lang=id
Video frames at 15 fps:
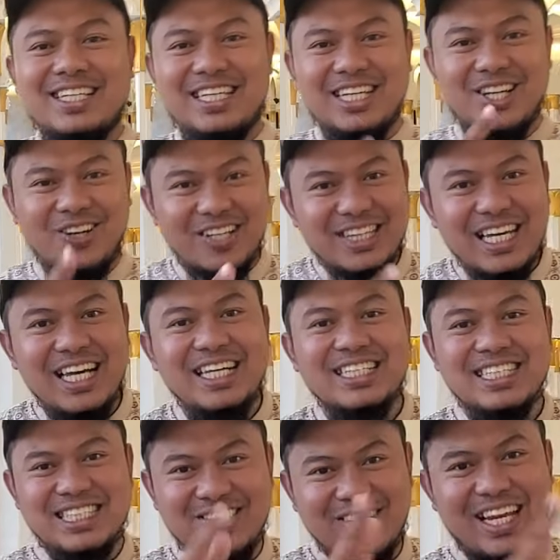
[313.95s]
di kota
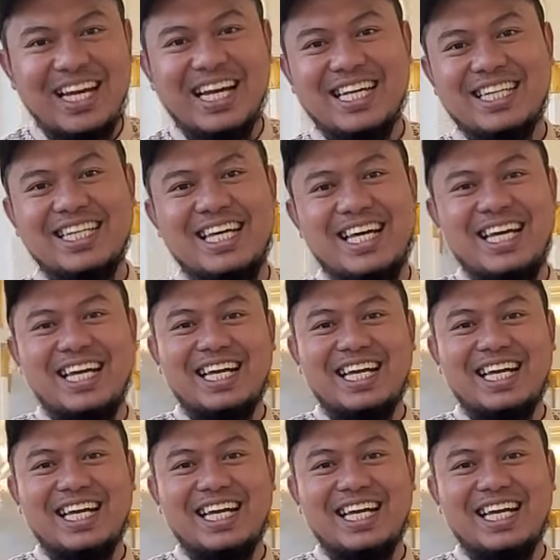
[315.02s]
Surakarta.